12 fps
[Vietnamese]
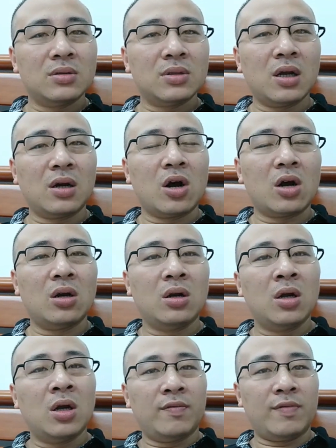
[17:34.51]
rất là ngon,
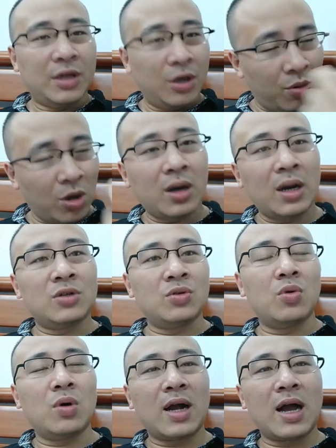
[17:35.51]
và nhiều món ăn
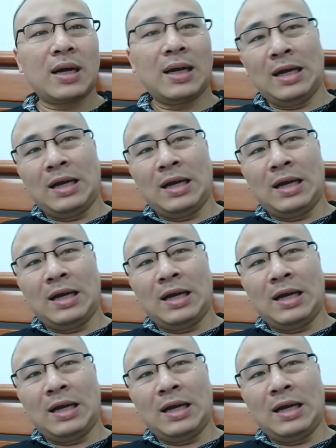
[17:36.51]
Trung Quốc khác.